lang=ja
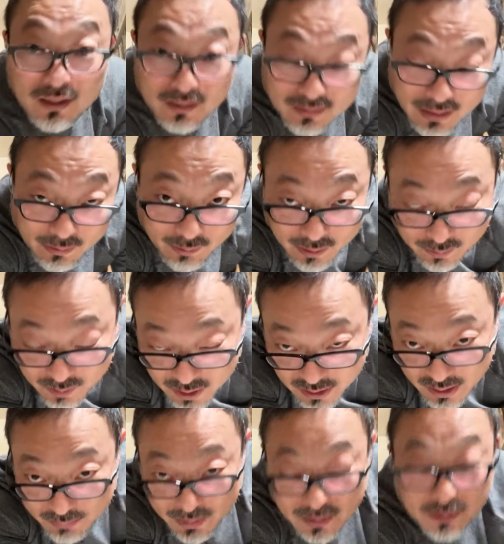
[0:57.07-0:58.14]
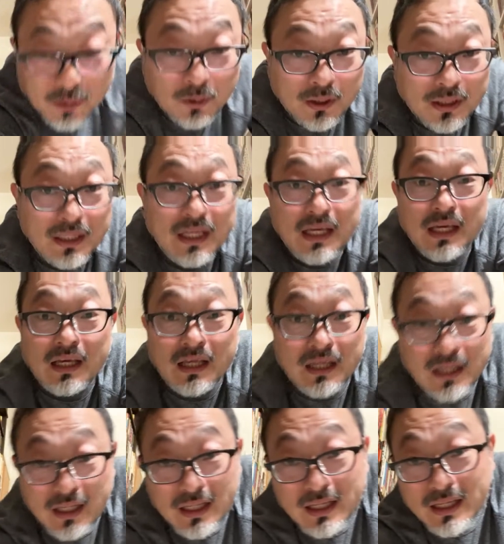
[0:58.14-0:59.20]
名古屋のシネマスコーレで、
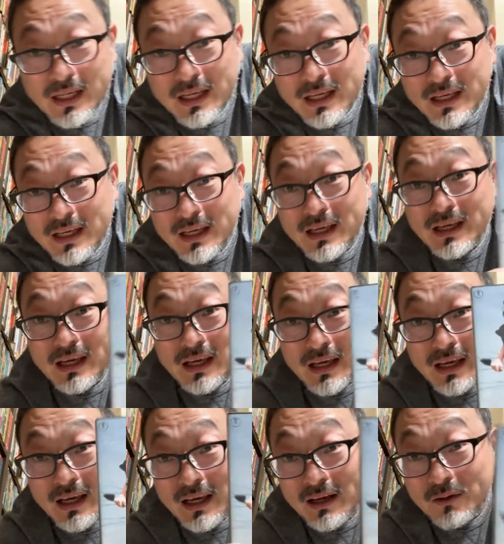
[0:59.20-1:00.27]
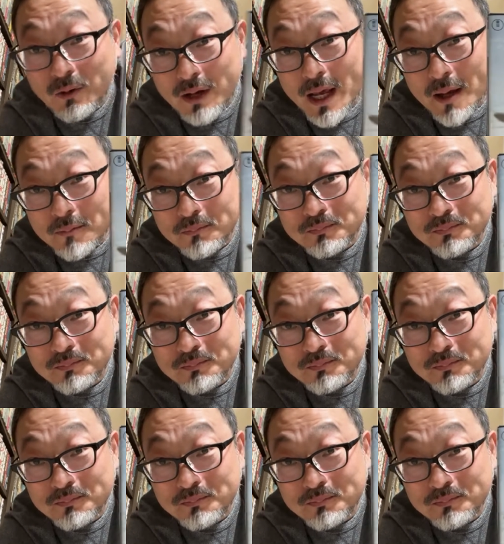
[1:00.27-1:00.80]
えー、これ、